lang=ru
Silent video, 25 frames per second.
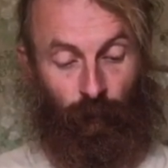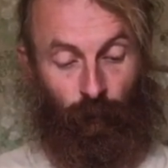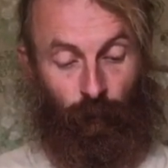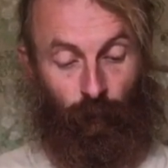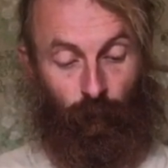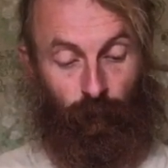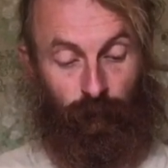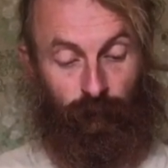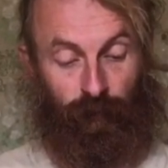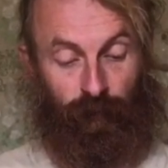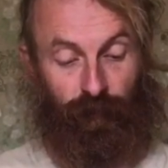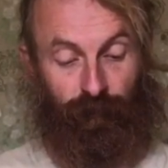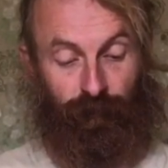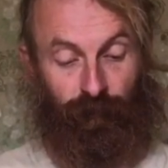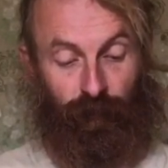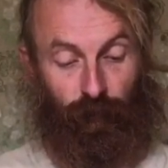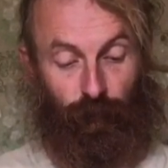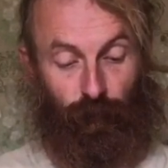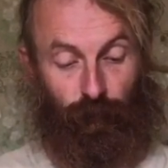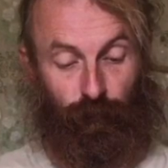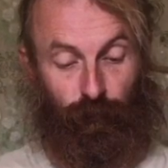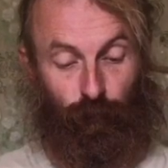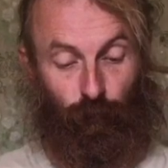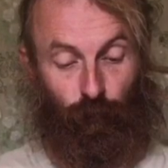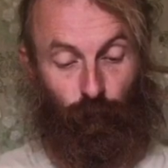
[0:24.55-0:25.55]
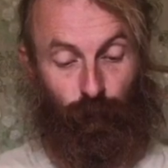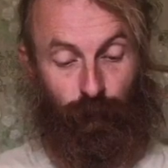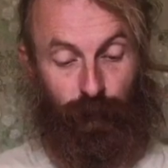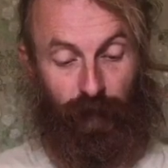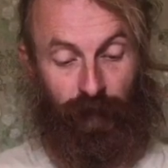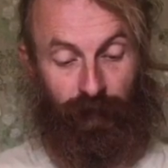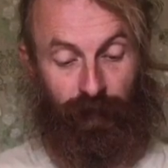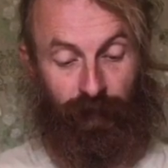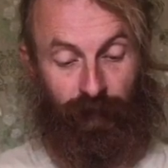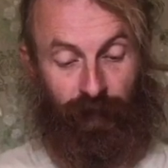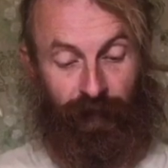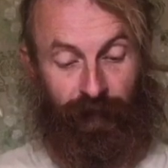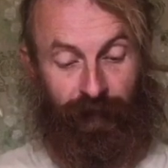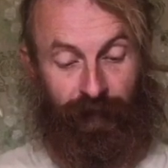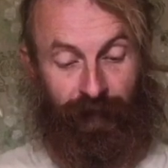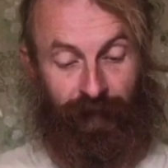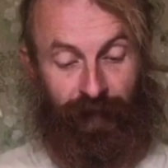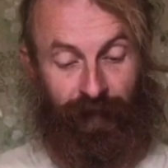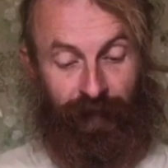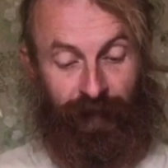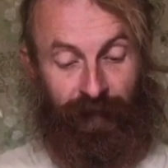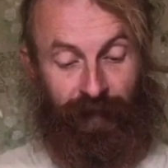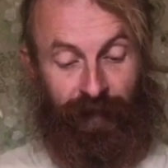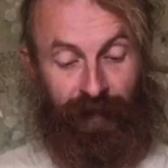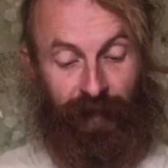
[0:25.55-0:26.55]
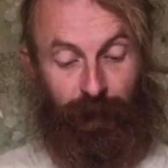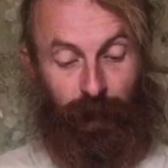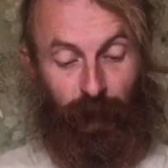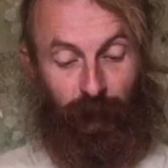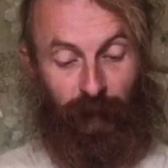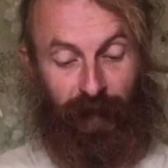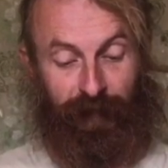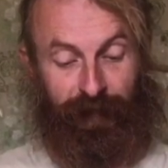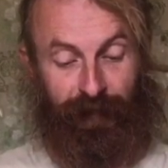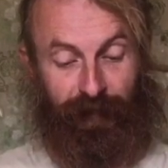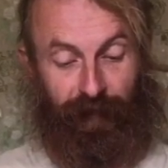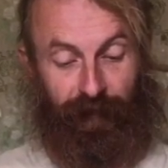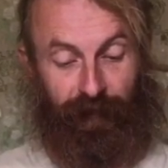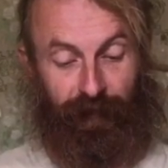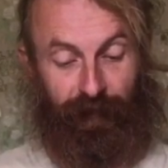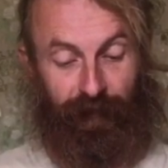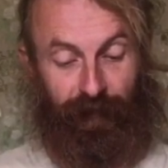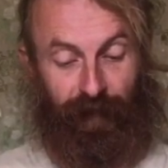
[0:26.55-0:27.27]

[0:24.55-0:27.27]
Он вынул документ и показал